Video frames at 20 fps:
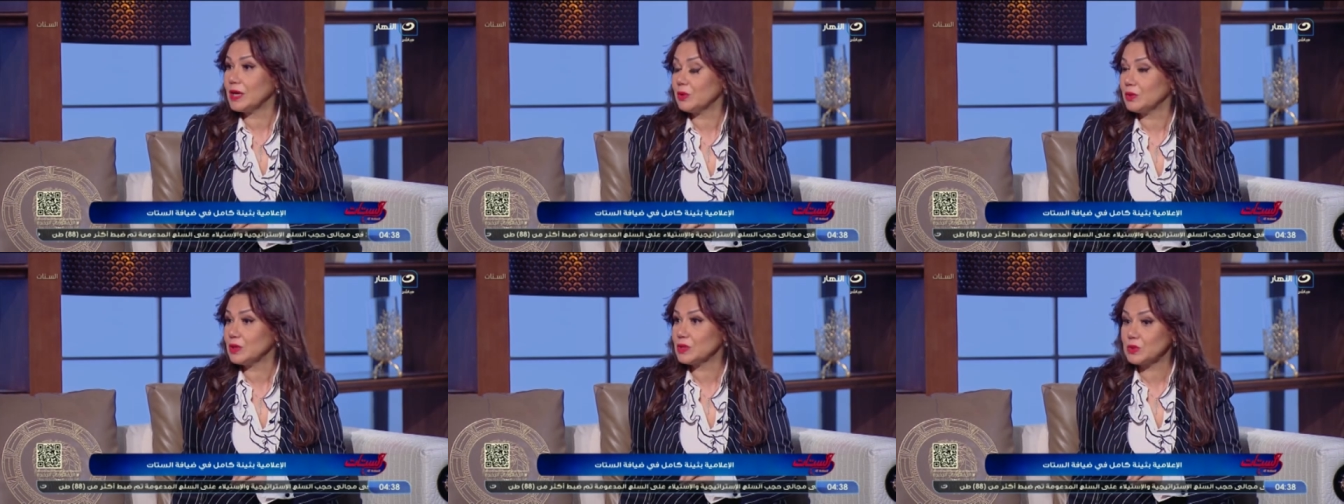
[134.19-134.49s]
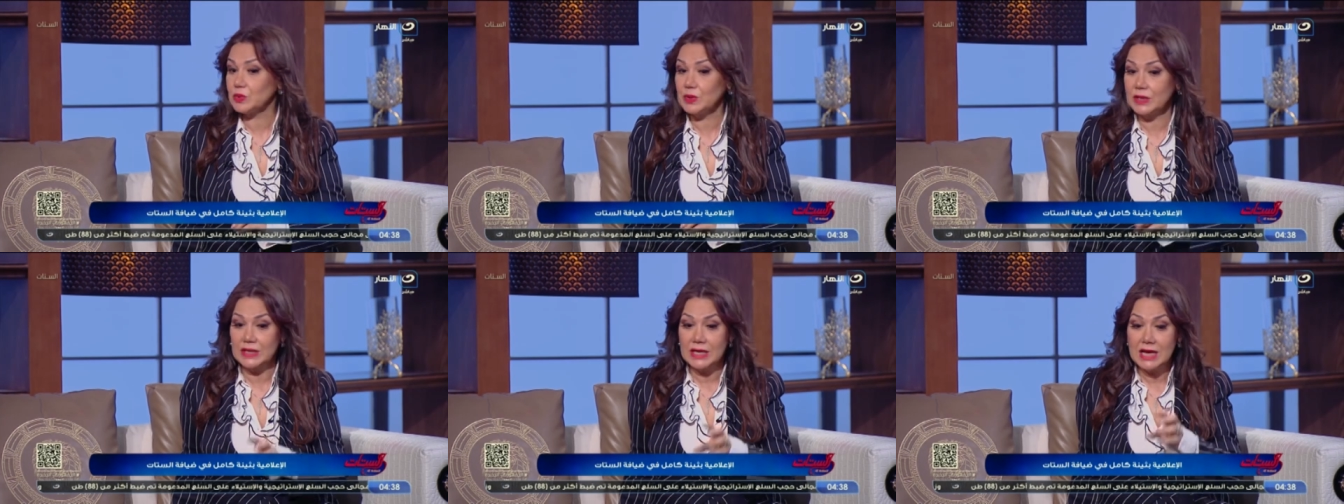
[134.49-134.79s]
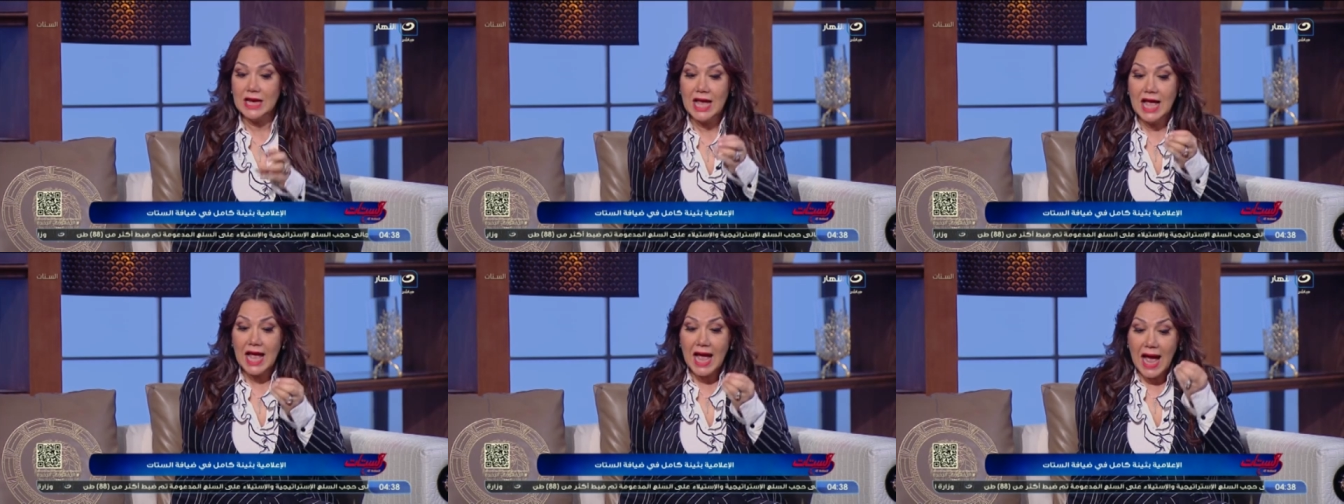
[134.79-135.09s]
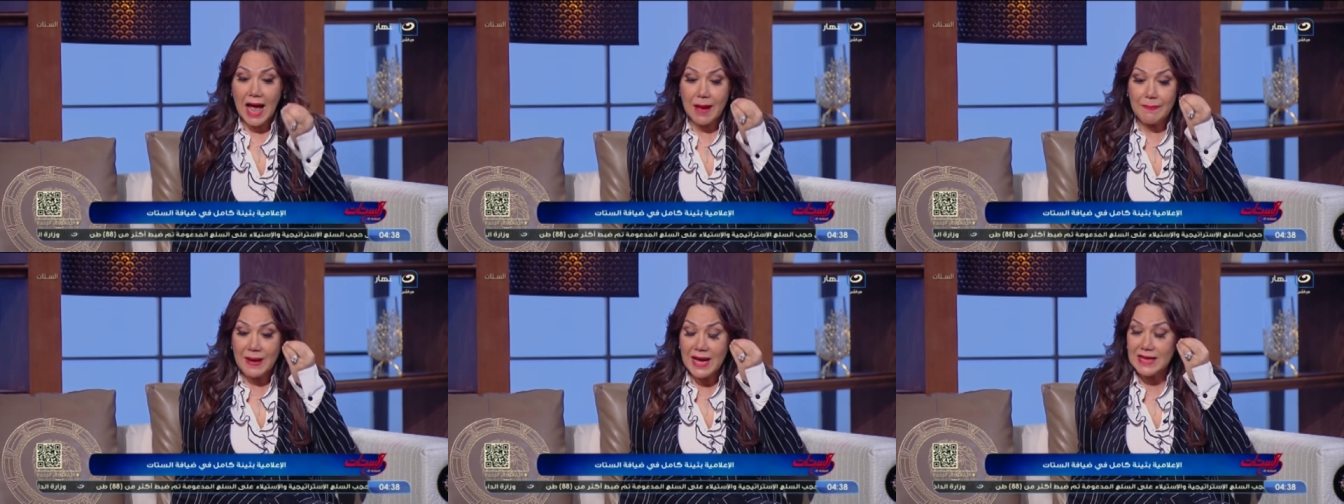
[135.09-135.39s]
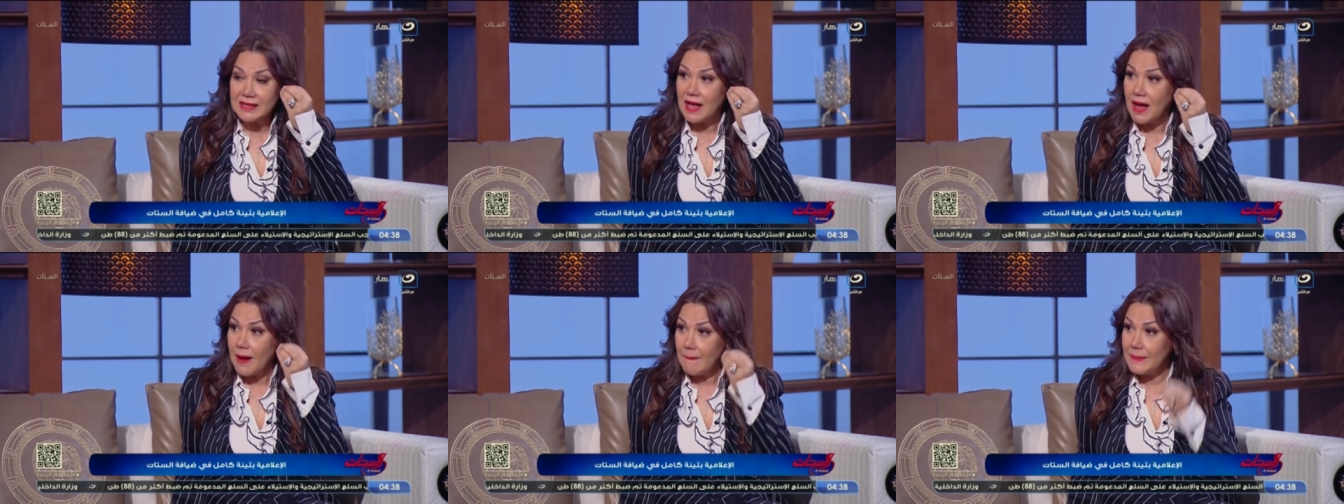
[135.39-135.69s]
آه قوي بس
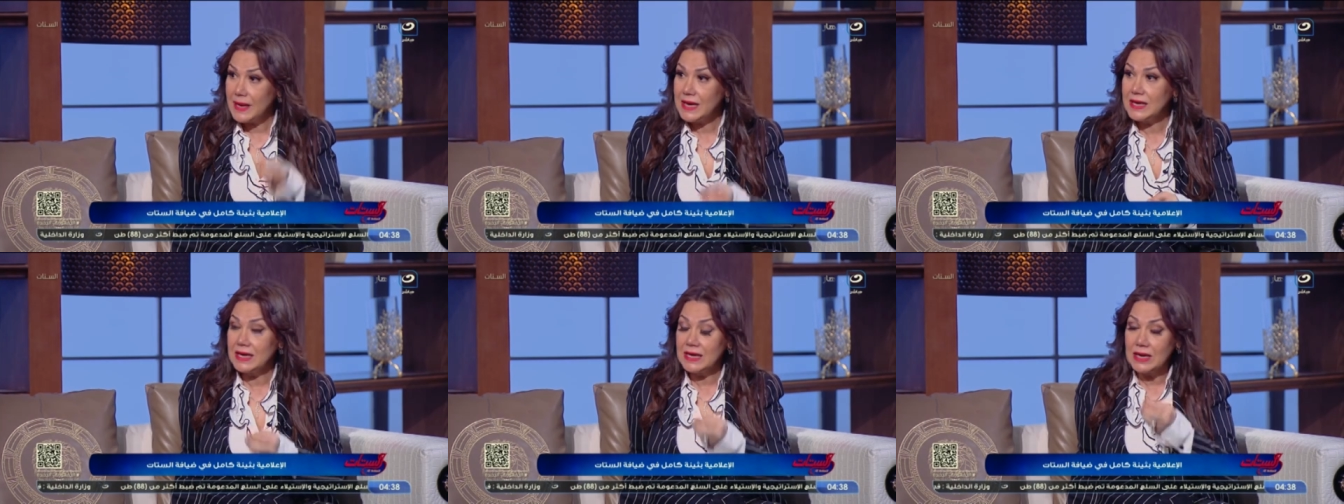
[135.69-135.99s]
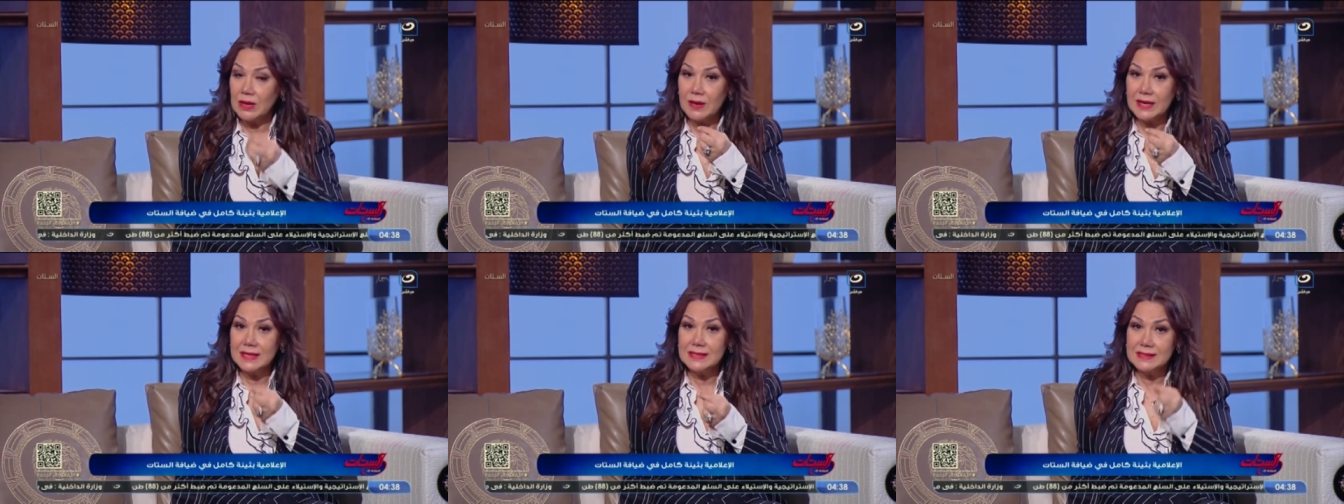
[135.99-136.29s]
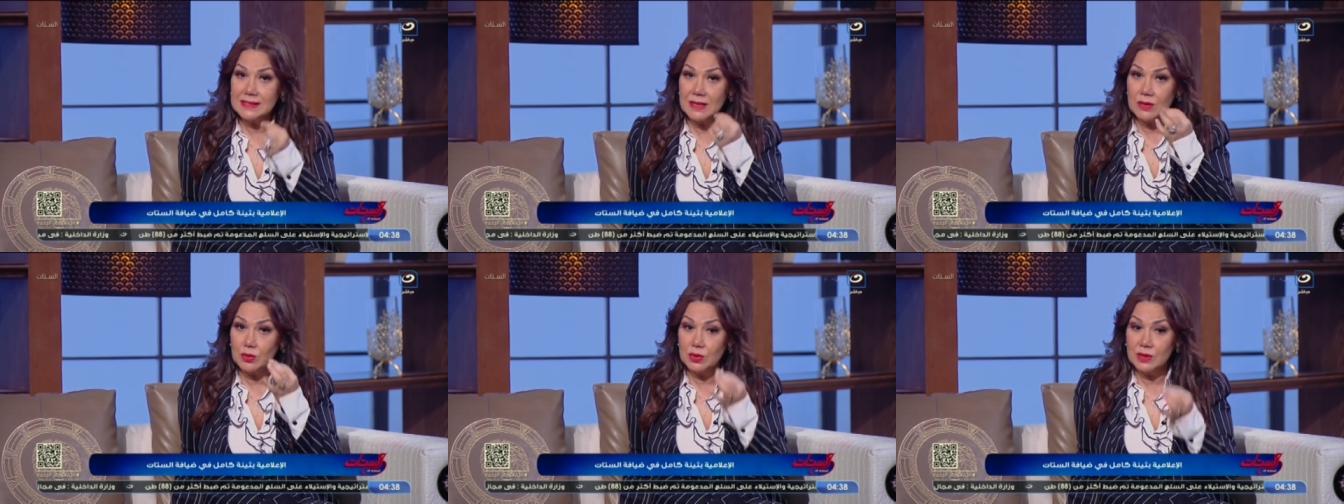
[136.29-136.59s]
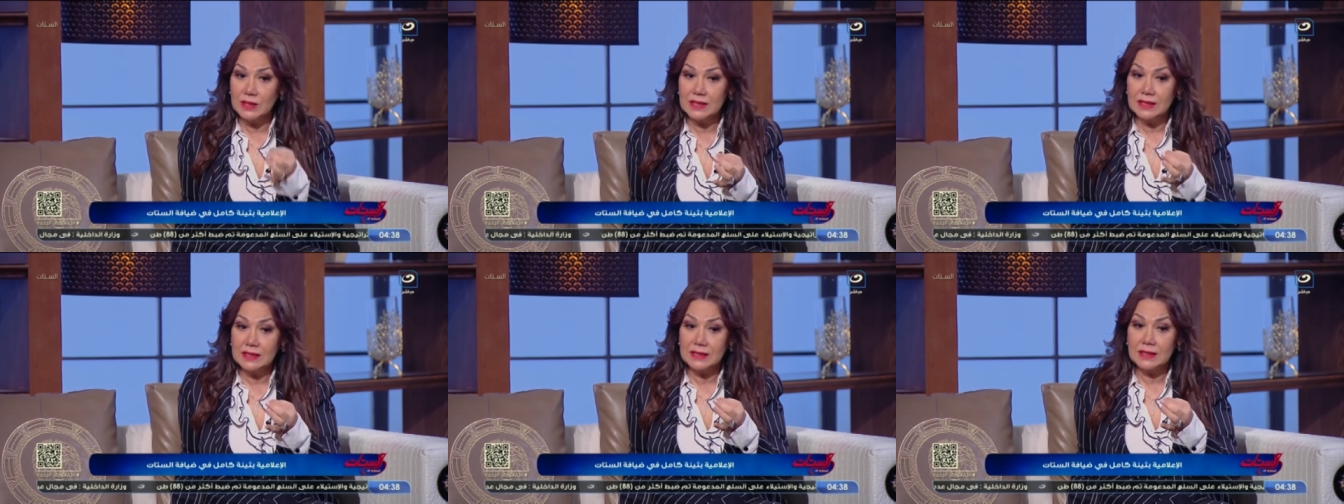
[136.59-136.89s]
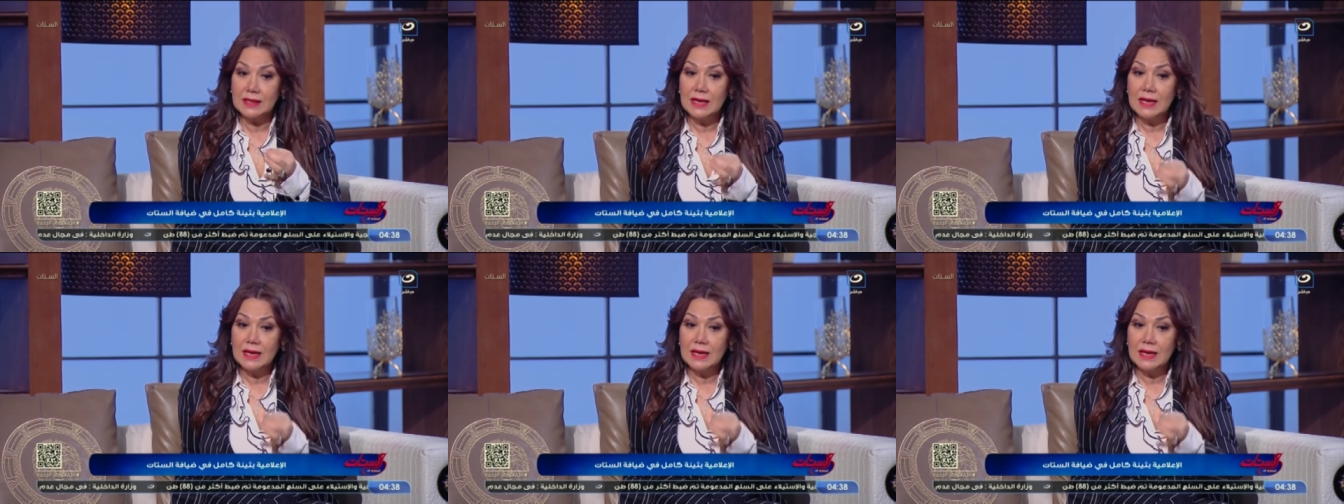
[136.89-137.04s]
ابقى تعبانه لو عايزه اقول لك